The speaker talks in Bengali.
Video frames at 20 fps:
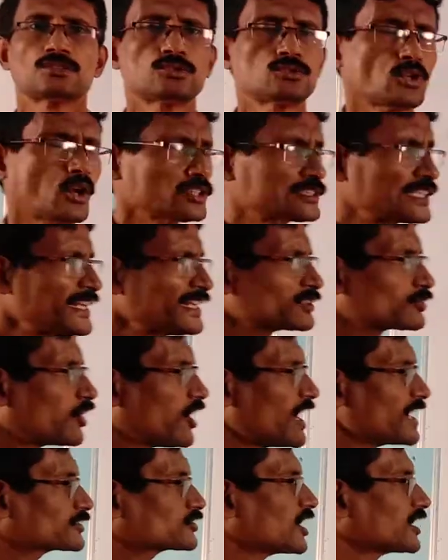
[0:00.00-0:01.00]
নদীর
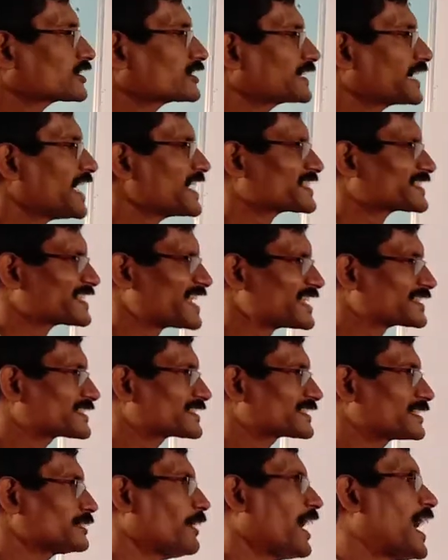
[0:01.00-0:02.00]
ক্ষয়চক্রের শেষ
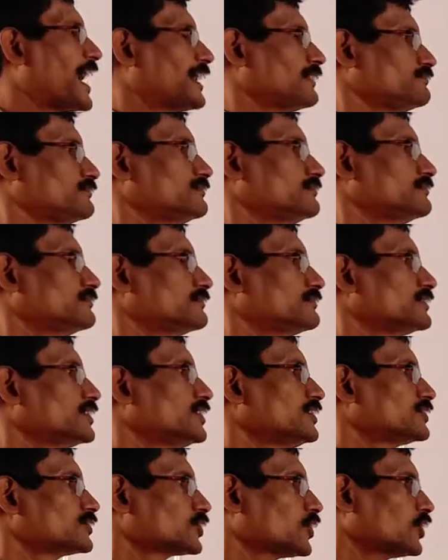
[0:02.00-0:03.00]
সীমা
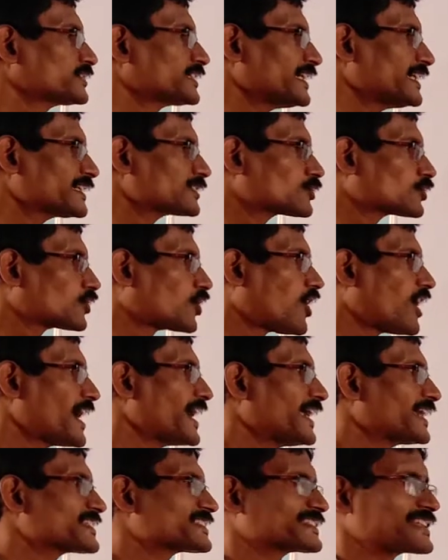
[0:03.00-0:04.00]
নদীর
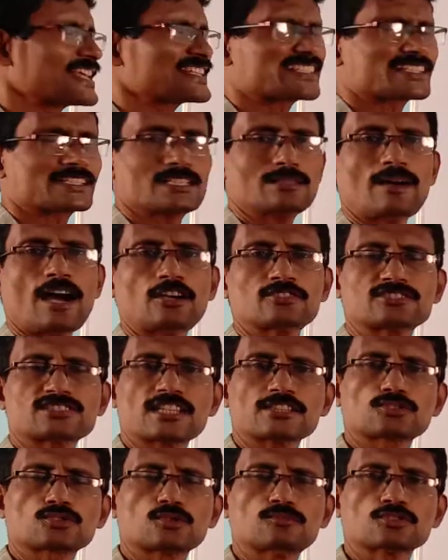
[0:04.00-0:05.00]
ক্ষয়ের শেষ সীমা
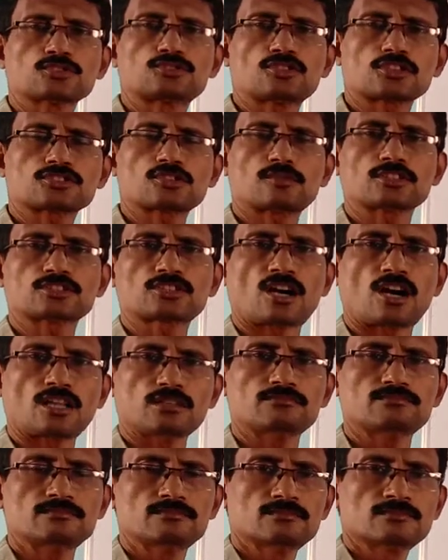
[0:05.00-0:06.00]
হচ্ছে সমুদ্র সমতল
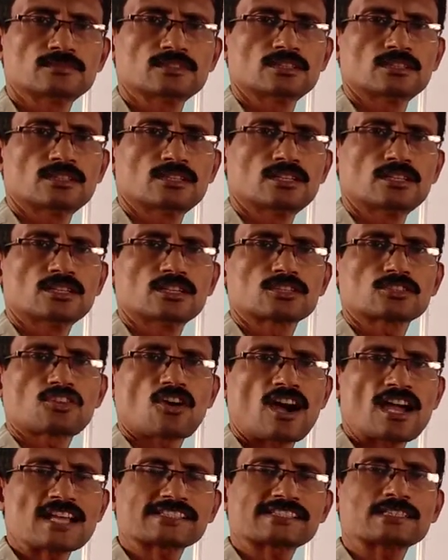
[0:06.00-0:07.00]

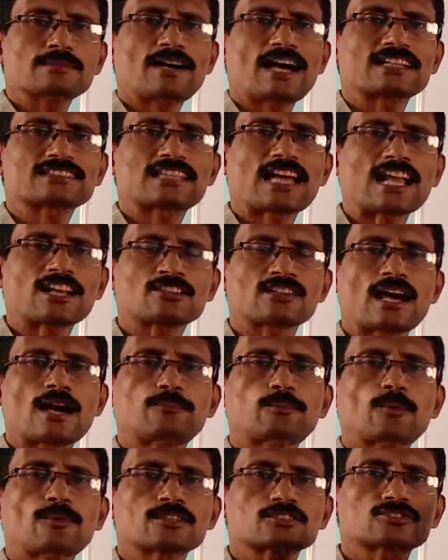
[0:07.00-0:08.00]
ক্ষয়সীমার ধারণা
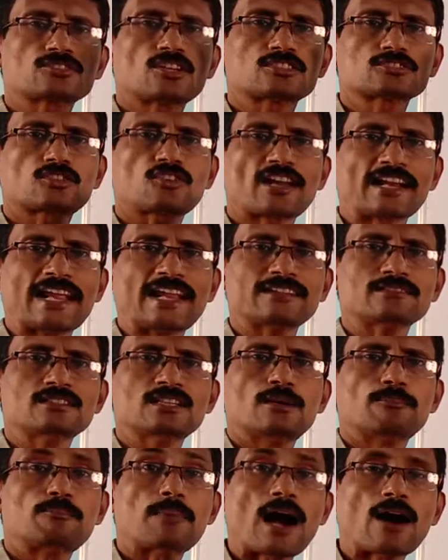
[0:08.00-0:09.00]
প্রবর্তন করেন
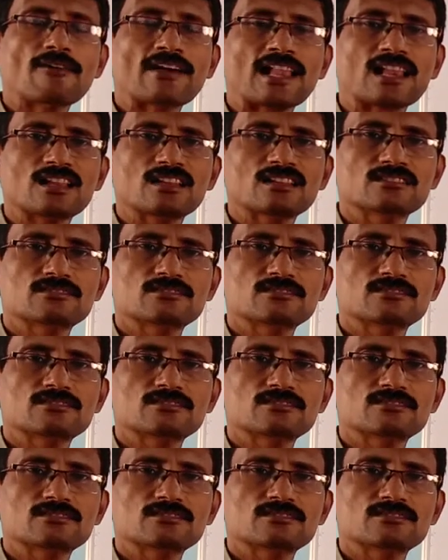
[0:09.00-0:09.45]
পাওয়েল